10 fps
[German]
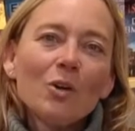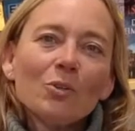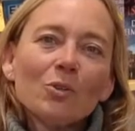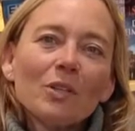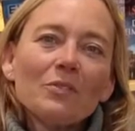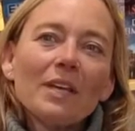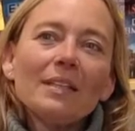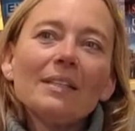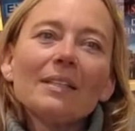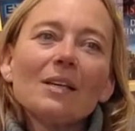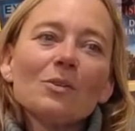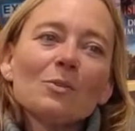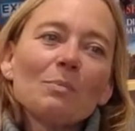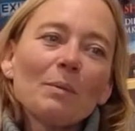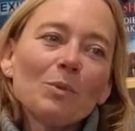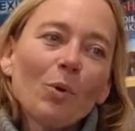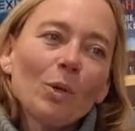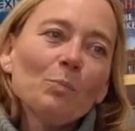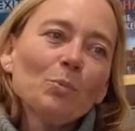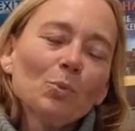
Und dort werde ich aus meinem neuen